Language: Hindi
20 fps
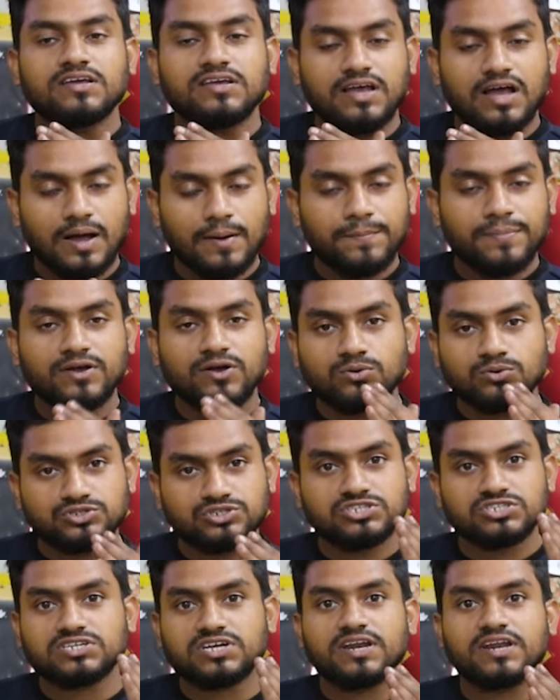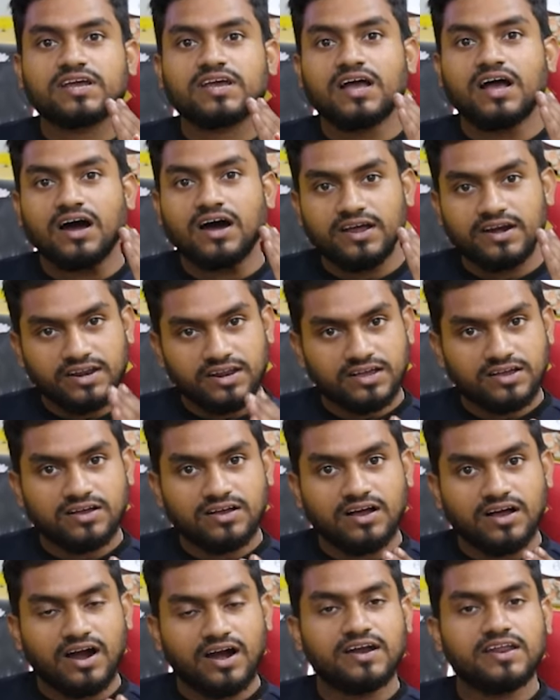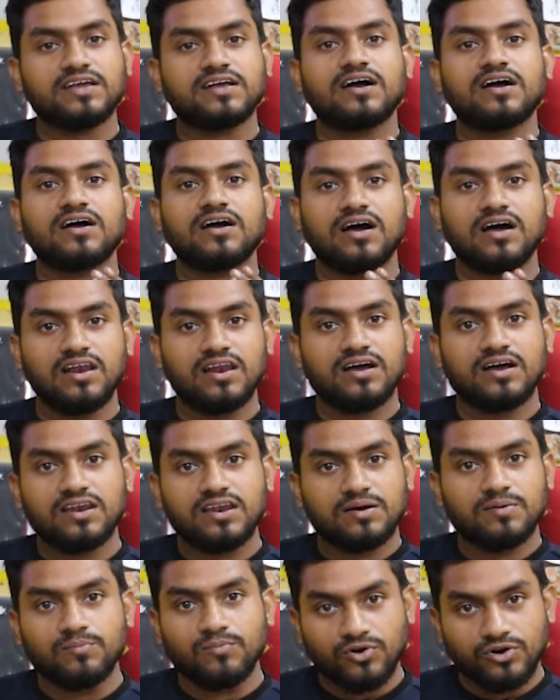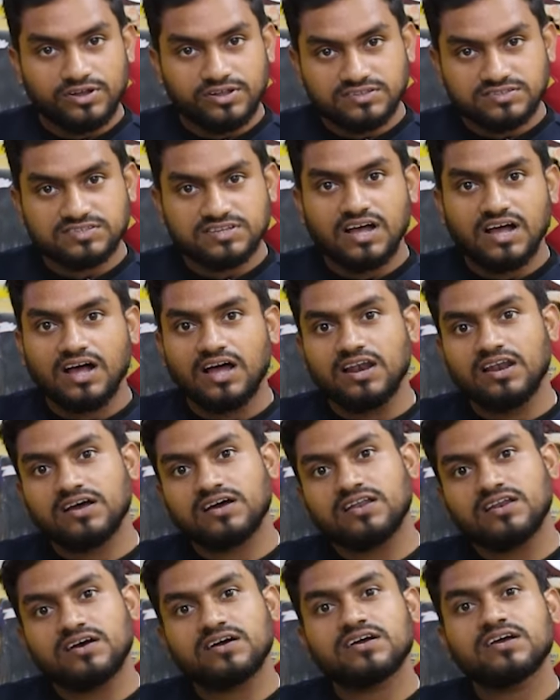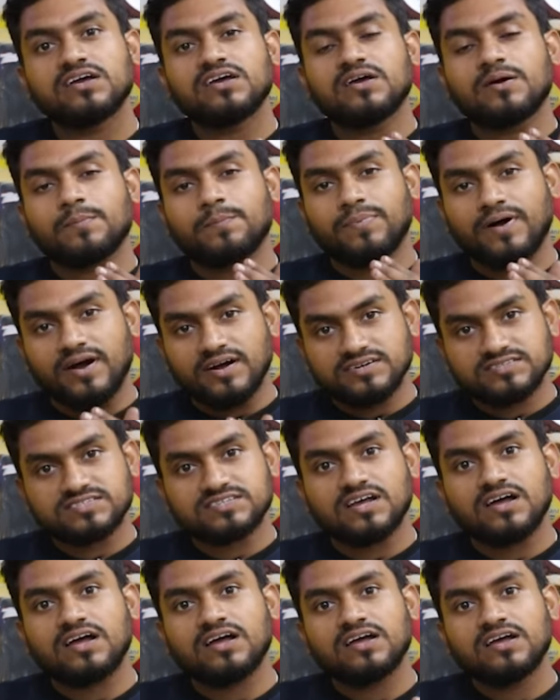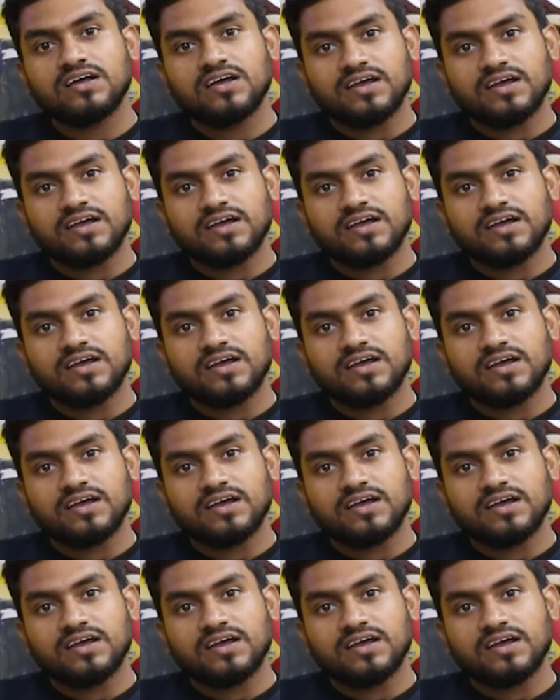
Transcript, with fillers: यहाँ पे कोशिश करेंगे हर एक गाड़ी का अलग अलग मॉडल्स का अलग अलग पार्ट्स का